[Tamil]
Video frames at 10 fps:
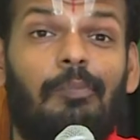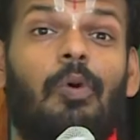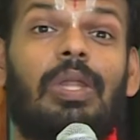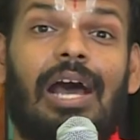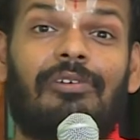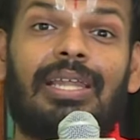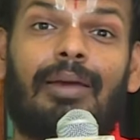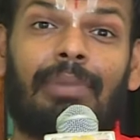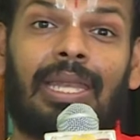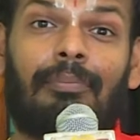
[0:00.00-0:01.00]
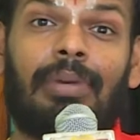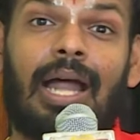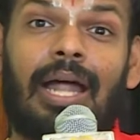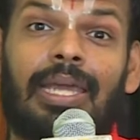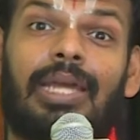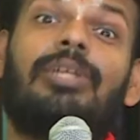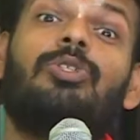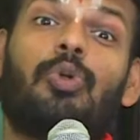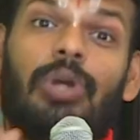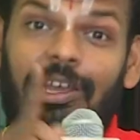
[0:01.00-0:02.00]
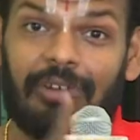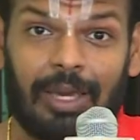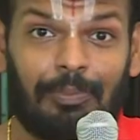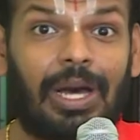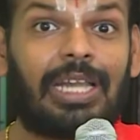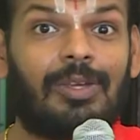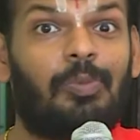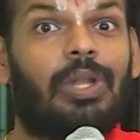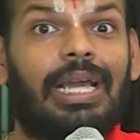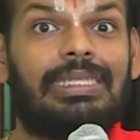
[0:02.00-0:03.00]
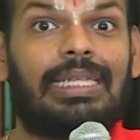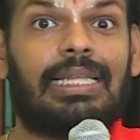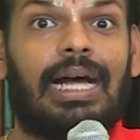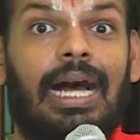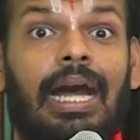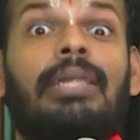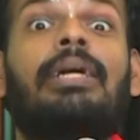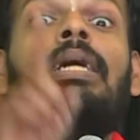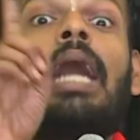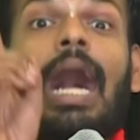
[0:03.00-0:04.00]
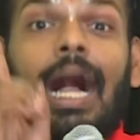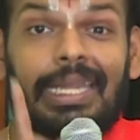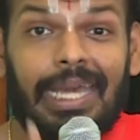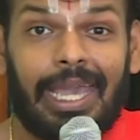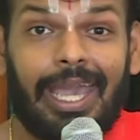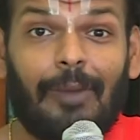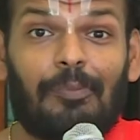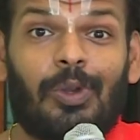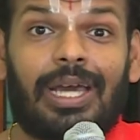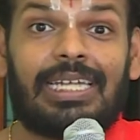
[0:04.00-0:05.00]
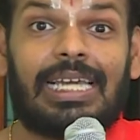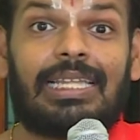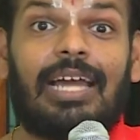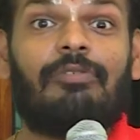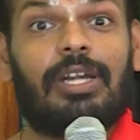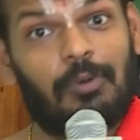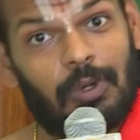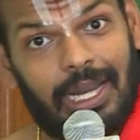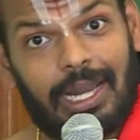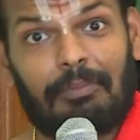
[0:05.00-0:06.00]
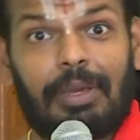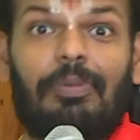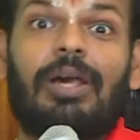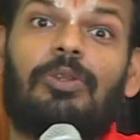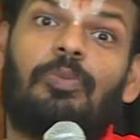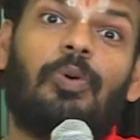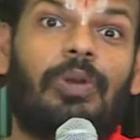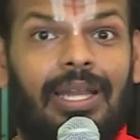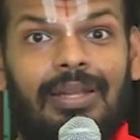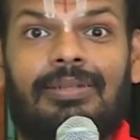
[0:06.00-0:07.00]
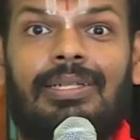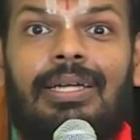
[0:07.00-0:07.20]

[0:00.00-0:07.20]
இப்போதாவது நம்மை நம்பினானே என்று சுக்ரீவனை பார்த்து புன்னகை செய்தான் அதே புன்னகையைத்தான் வடுவூரில் நம்மை பார்த்தும் பூக்கிறானோ